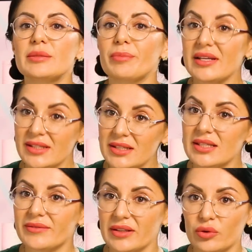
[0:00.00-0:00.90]
Спросите
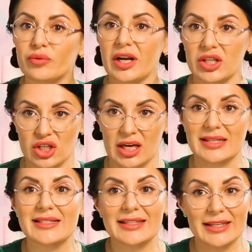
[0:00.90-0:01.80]
своего врача,
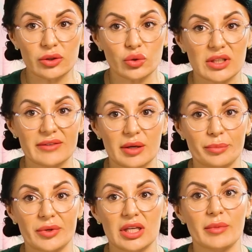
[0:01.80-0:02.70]
следует ли
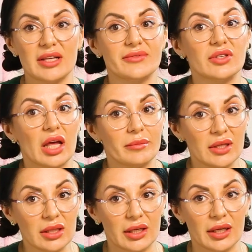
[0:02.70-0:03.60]
вам принимать
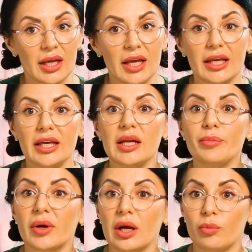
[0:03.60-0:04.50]
витамины или
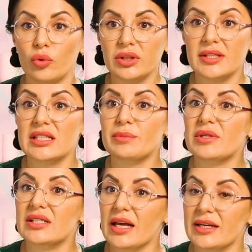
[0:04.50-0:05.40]
поработать со
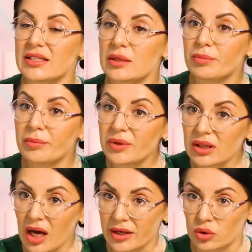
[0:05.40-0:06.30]
специалистом по
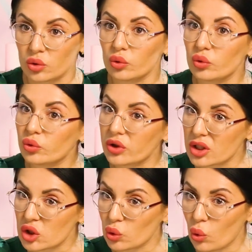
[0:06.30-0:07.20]
питанию,
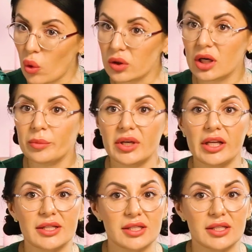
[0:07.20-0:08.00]
нутрициологом или